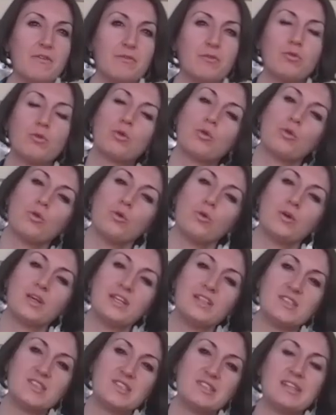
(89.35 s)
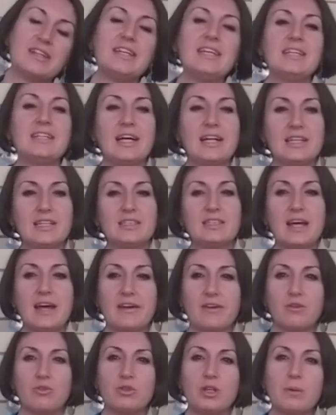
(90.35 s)
furono inseriti
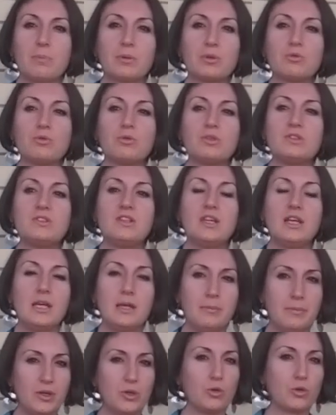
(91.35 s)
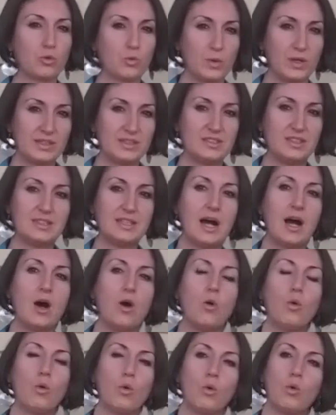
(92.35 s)
all'interno dei prodotti in minor quantità
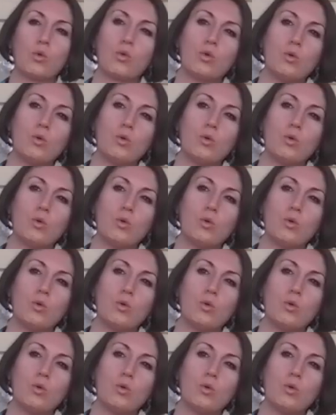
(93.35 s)
o